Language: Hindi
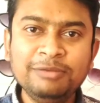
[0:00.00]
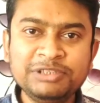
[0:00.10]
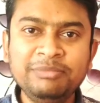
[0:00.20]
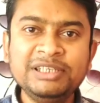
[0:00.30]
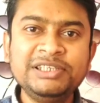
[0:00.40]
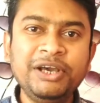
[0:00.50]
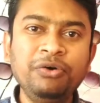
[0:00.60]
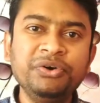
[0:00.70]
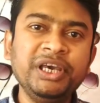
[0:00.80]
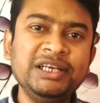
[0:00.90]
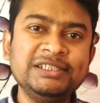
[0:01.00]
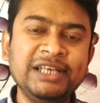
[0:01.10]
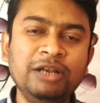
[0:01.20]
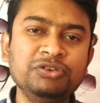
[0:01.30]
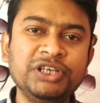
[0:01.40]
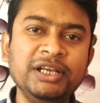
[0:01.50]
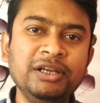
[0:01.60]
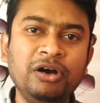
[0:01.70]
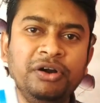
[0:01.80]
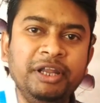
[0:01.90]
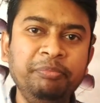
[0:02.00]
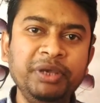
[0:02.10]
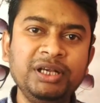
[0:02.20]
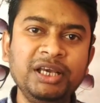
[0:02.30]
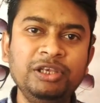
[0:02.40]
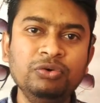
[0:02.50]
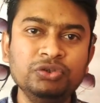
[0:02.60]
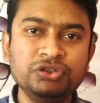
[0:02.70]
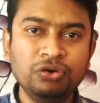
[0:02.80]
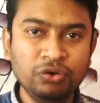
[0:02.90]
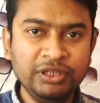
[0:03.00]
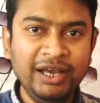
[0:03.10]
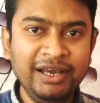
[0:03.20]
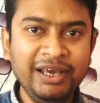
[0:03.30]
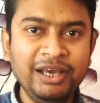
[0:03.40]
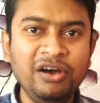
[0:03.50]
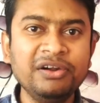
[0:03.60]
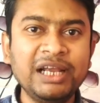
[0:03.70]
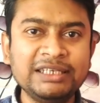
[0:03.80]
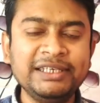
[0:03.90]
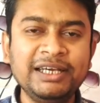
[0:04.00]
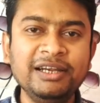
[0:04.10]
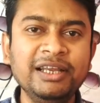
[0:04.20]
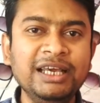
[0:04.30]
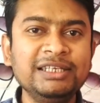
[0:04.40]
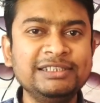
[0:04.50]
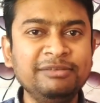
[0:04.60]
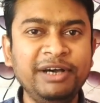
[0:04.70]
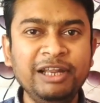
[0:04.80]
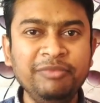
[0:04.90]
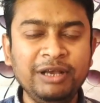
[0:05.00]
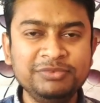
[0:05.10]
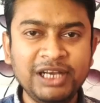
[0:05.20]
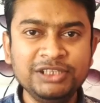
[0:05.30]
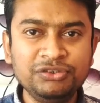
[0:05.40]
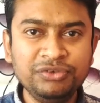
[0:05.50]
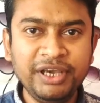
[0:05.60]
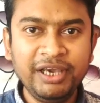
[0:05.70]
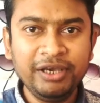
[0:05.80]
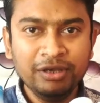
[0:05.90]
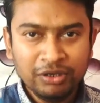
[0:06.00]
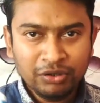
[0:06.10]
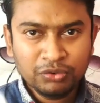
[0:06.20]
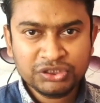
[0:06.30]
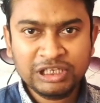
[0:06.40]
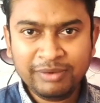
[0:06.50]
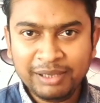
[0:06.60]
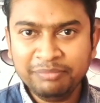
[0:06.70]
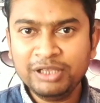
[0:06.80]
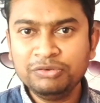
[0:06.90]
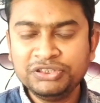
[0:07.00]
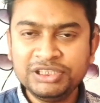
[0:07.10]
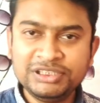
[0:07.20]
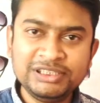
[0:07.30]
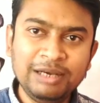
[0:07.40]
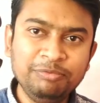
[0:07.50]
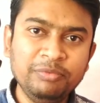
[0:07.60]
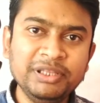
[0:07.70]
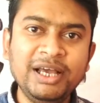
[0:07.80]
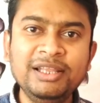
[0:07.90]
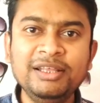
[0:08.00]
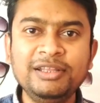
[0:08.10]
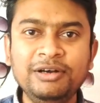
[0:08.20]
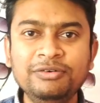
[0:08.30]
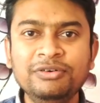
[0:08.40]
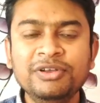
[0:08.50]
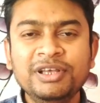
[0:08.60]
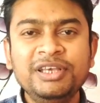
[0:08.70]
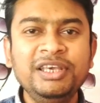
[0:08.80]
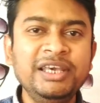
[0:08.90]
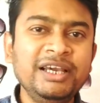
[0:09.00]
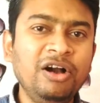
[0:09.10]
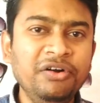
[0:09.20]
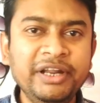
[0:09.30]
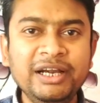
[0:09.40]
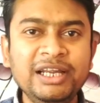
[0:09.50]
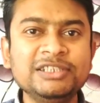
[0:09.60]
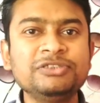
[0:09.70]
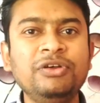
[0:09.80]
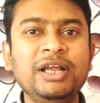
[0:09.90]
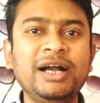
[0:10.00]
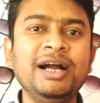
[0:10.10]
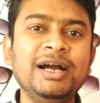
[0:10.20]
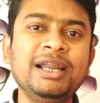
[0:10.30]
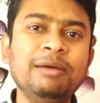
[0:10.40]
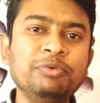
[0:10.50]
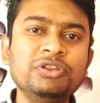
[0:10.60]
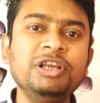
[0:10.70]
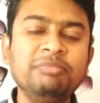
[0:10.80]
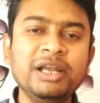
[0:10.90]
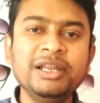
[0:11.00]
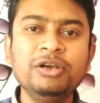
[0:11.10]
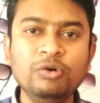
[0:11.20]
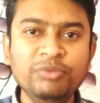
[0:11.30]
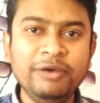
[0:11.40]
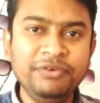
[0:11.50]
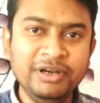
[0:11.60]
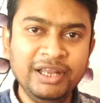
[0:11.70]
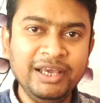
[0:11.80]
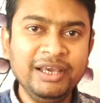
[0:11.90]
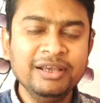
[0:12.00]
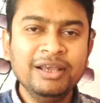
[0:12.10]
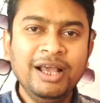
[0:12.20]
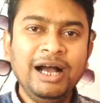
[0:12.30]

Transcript: तक आप समझ गए होंगे कि सॉल्यूशन और डिब्बी का यूज होता है और कैसे करना है इसके बारे में आप जान चुके हैं उसके बाद मैं दूसरी चीज आपको बता देता हूँ कि ये कॉन्टेक्ट लेंस को लगाकर आपको दिन भर नहीं घूमना फिर रहा है